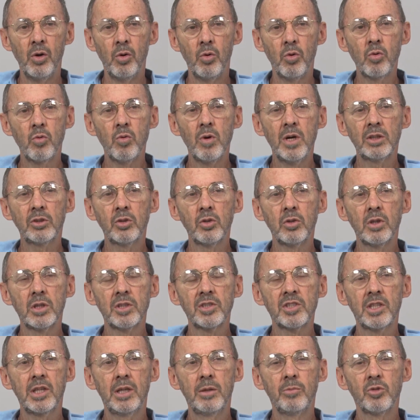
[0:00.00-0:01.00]
o quanto
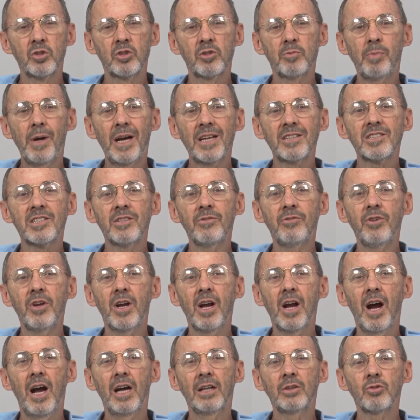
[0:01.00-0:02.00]
nós temos
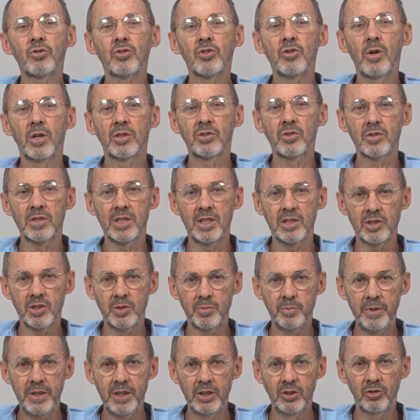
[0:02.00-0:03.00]
pacificado os nossos
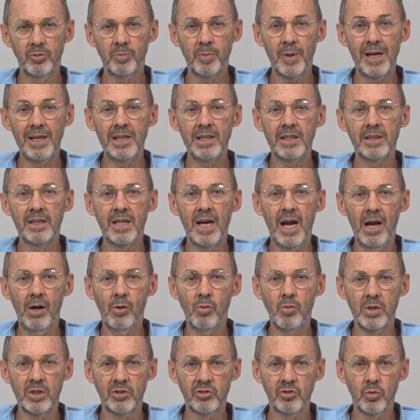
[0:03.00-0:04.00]
espíritos para lidar
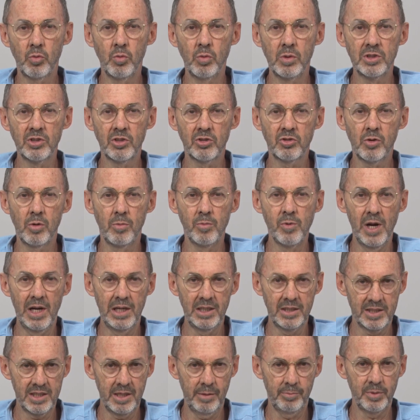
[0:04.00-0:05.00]
com as coisas como
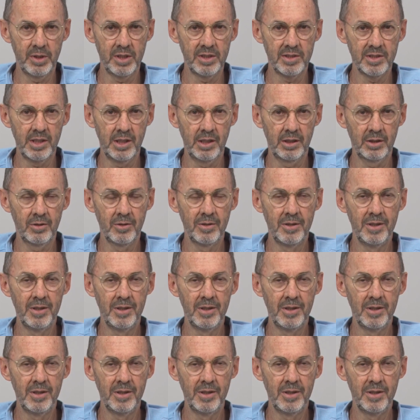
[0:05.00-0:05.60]
elas se apresentam.